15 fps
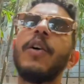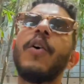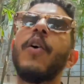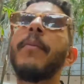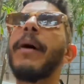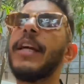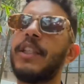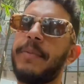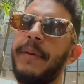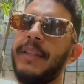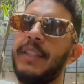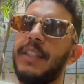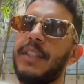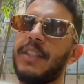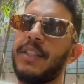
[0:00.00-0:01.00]
وما
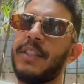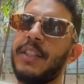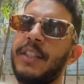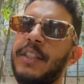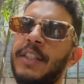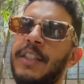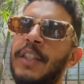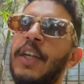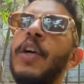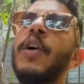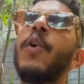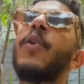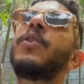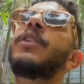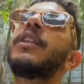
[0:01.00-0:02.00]
عجبتنيش
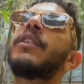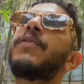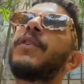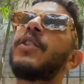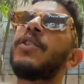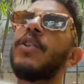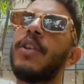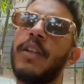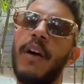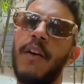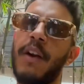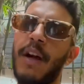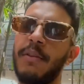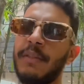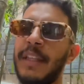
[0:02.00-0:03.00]
ودرت فيديو واحد
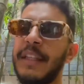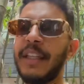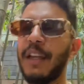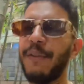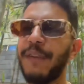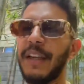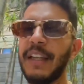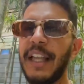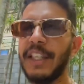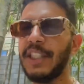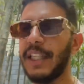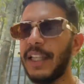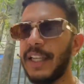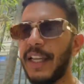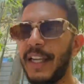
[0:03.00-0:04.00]
اخر عاوتاني كيف يلاه
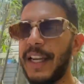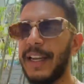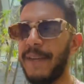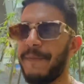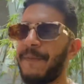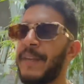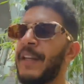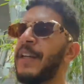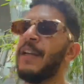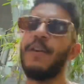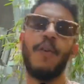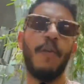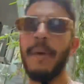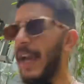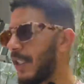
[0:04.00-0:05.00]
جيت لهنايا
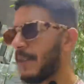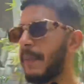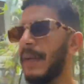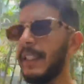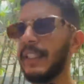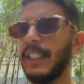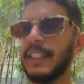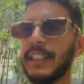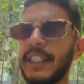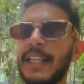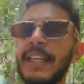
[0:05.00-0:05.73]
وما عجبتنيش